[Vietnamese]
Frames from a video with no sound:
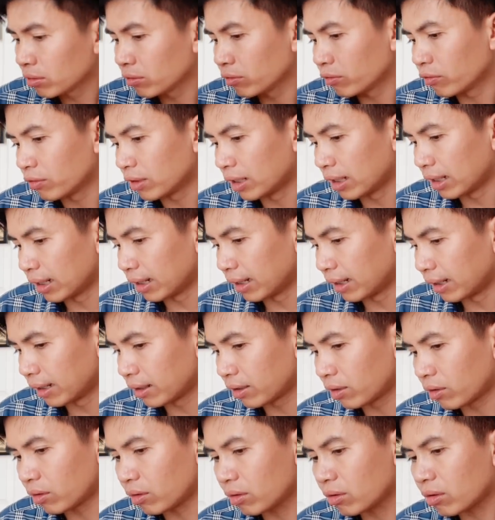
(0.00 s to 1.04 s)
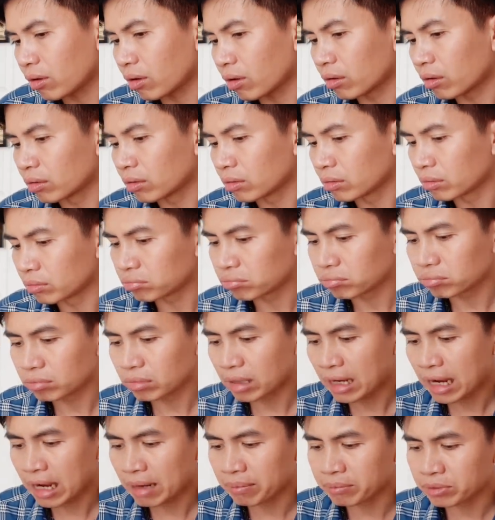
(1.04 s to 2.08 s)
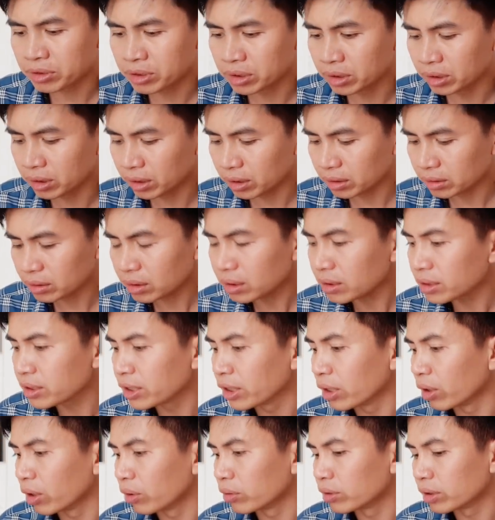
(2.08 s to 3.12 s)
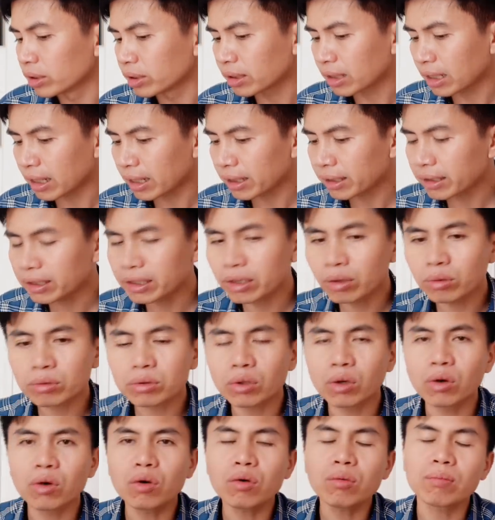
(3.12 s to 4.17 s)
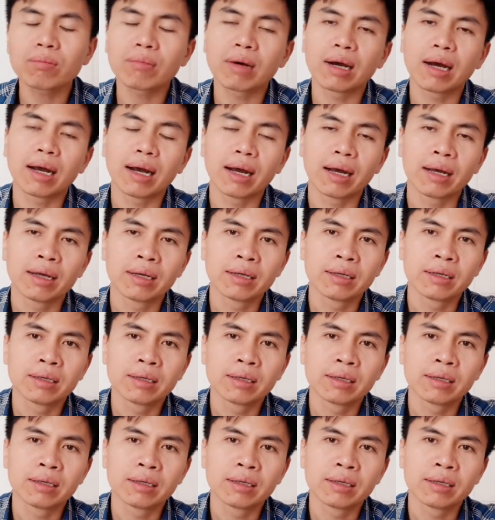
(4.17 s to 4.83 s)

và nó còn hàm chứa rất nhiều những cái, yếu tố mà